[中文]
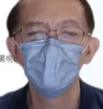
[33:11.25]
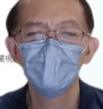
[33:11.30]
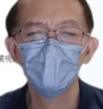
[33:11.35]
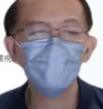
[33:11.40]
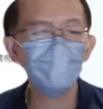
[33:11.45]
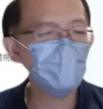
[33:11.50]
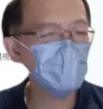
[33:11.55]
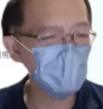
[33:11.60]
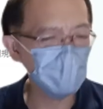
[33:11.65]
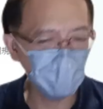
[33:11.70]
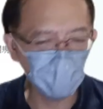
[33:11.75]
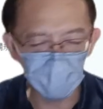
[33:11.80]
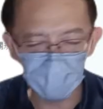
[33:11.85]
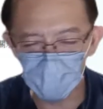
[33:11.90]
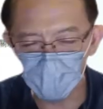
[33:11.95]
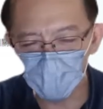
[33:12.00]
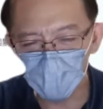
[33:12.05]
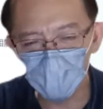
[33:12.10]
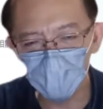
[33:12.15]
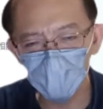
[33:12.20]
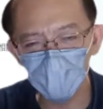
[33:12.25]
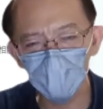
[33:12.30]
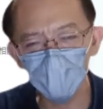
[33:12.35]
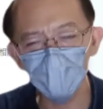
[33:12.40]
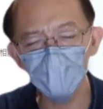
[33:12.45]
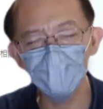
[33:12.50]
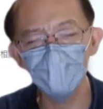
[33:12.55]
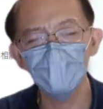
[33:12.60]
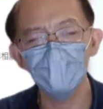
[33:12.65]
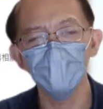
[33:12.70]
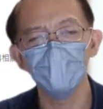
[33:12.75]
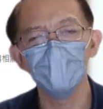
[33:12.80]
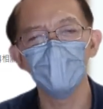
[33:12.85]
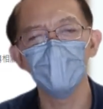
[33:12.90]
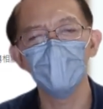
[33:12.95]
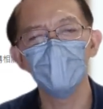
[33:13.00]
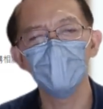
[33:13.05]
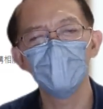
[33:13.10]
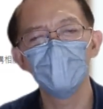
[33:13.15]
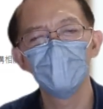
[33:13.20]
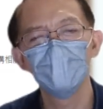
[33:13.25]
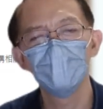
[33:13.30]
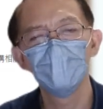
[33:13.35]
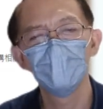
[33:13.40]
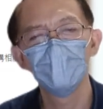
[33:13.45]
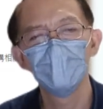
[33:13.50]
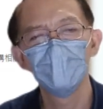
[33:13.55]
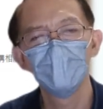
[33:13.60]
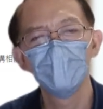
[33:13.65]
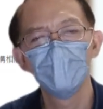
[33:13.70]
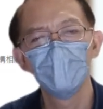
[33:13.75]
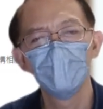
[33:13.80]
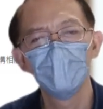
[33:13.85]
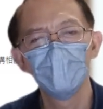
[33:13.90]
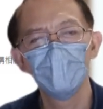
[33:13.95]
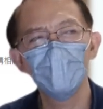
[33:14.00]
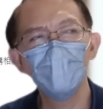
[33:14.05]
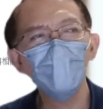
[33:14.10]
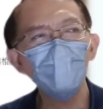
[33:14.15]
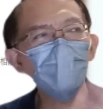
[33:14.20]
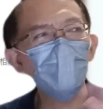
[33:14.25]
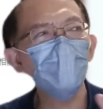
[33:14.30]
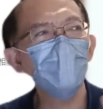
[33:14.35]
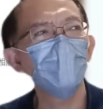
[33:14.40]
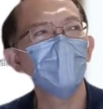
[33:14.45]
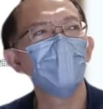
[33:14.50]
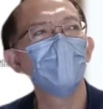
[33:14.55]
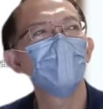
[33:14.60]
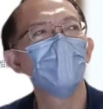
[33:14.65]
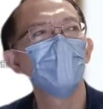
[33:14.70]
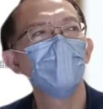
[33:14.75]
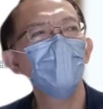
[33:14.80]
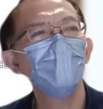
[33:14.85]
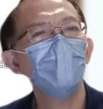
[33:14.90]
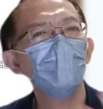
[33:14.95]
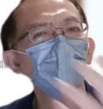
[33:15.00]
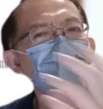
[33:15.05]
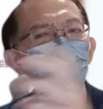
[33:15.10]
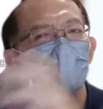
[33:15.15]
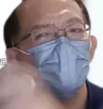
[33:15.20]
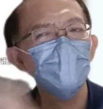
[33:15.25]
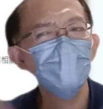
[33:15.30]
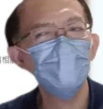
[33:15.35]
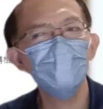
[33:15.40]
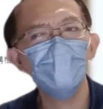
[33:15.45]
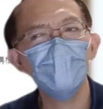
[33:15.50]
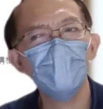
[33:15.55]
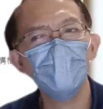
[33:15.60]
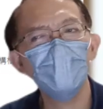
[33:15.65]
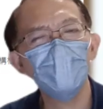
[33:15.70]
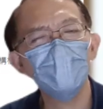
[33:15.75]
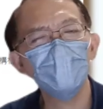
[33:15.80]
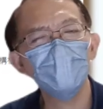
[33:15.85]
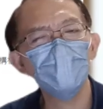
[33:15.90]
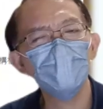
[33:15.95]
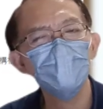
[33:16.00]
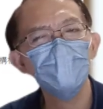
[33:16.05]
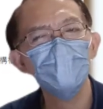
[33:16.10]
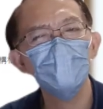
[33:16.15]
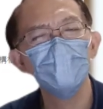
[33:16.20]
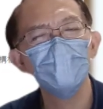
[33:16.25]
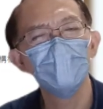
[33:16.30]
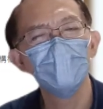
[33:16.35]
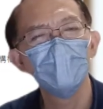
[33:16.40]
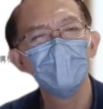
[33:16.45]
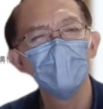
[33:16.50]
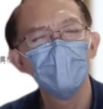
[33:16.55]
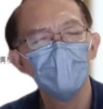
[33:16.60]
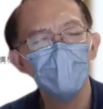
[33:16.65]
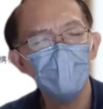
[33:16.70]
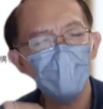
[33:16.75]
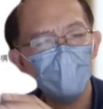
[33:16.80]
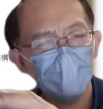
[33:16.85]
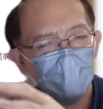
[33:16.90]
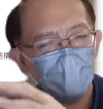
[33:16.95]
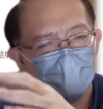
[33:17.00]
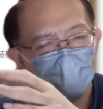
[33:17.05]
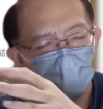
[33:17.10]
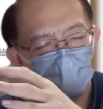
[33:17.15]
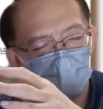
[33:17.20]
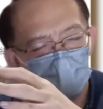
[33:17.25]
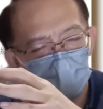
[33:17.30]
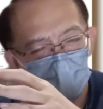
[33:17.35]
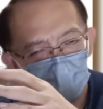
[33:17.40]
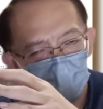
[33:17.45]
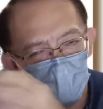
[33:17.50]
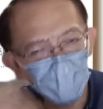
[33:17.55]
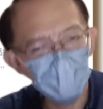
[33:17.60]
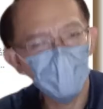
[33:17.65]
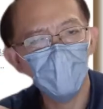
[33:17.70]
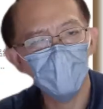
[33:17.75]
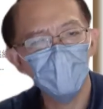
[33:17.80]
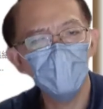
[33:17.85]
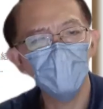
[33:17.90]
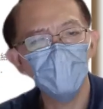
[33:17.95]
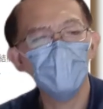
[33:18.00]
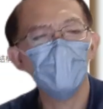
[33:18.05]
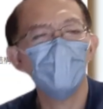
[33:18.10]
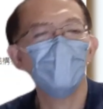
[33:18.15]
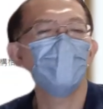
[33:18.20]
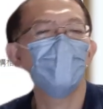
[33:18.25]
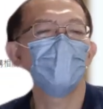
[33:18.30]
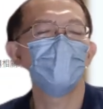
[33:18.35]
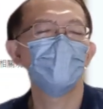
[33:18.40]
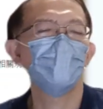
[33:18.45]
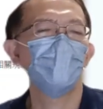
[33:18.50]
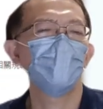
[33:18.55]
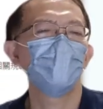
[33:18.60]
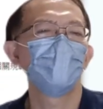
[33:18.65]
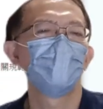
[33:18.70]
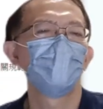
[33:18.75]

他们也没有什么储蓄险啊，欧美还有包括新加坡都是，要么就低保费高保障，